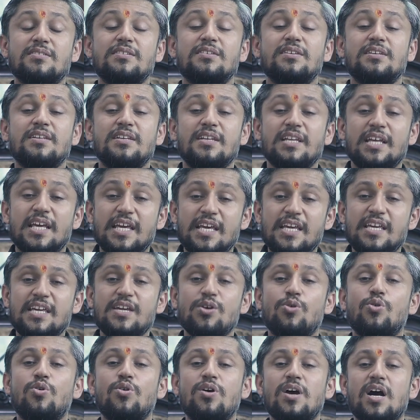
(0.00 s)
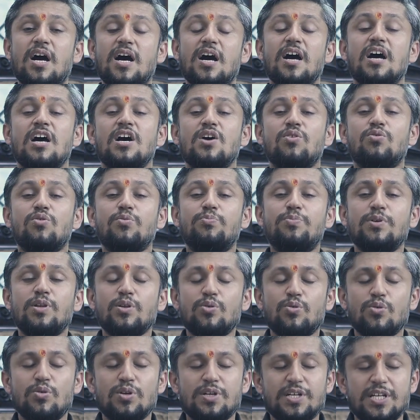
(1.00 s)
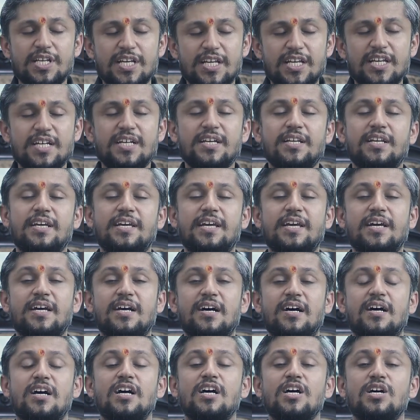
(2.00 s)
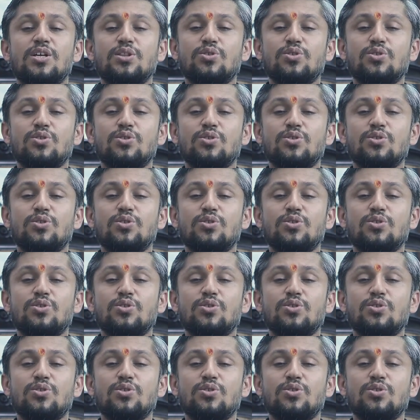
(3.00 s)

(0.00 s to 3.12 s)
नहीं होगा वो बिल्कुल ठीक रहेगा